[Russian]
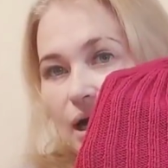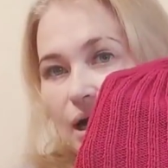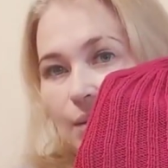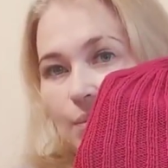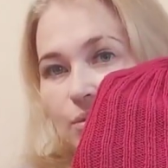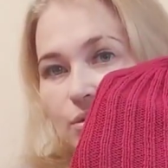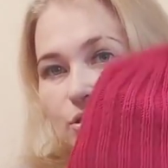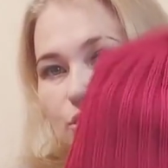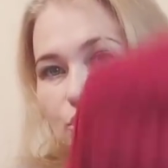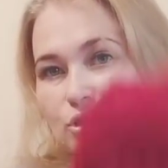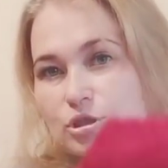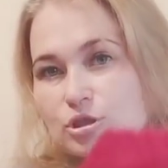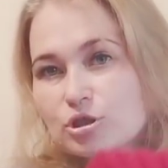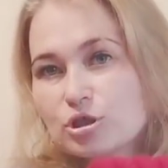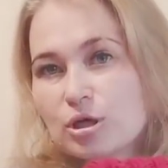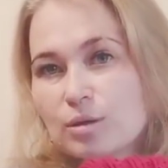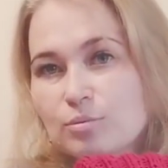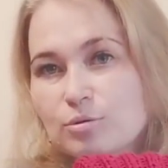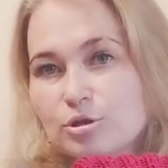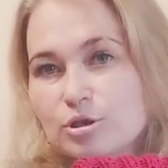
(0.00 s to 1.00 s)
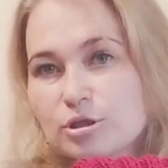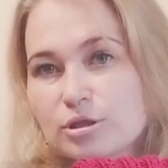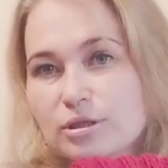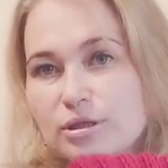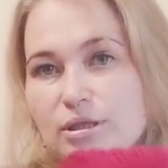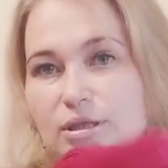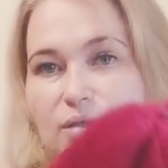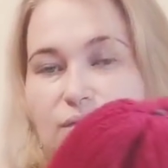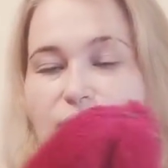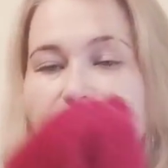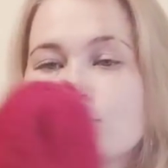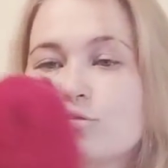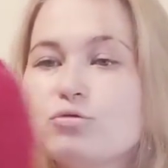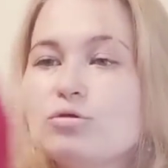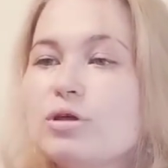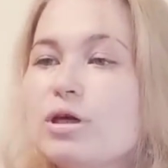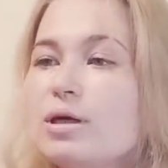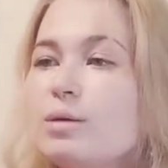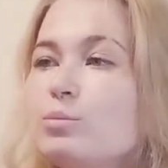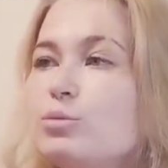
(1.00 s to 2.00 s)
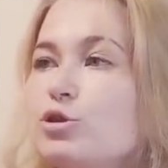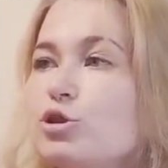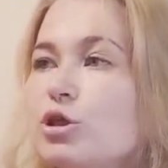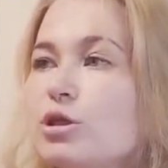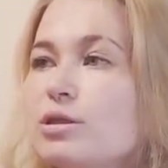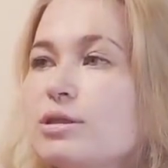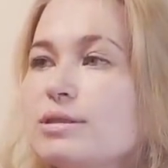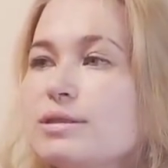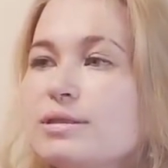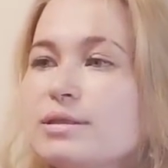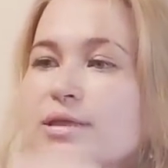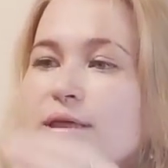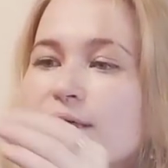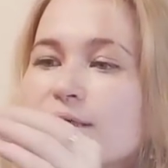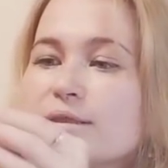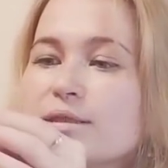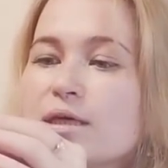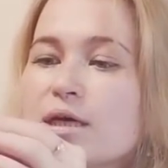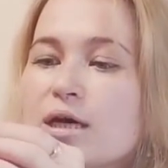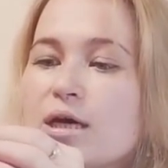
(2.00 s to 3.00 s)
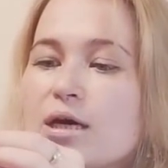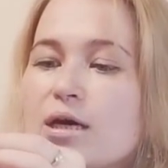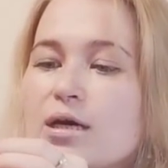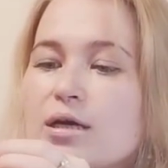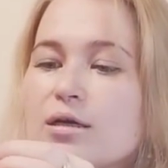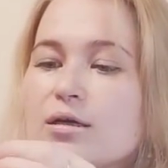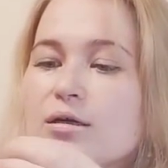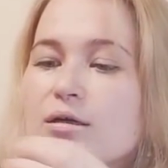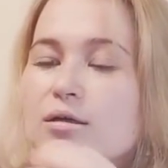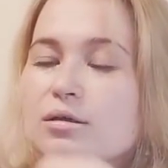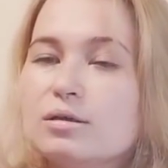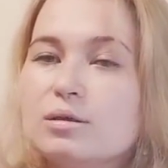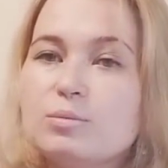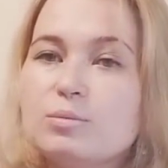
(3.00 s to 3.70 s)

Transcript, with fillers: обычная шапочка-тыковка, но я обещала снять а,